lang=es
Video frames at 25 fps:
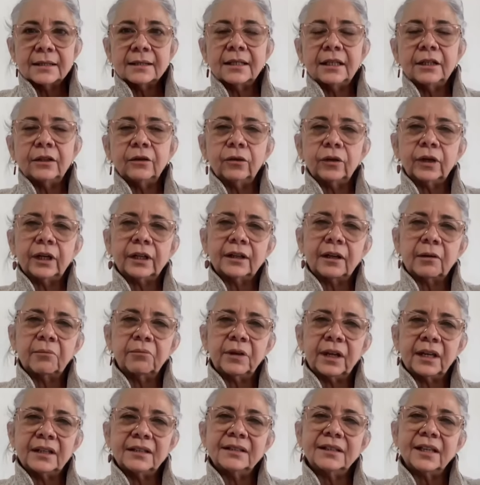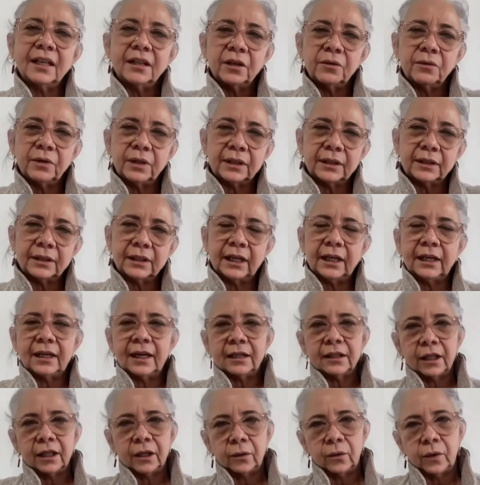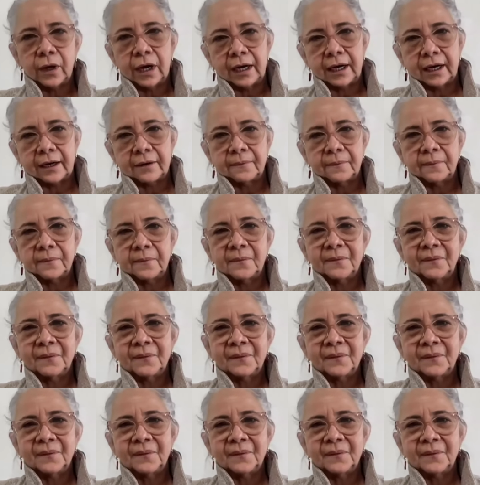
sino que también se divirtieran y jugaran.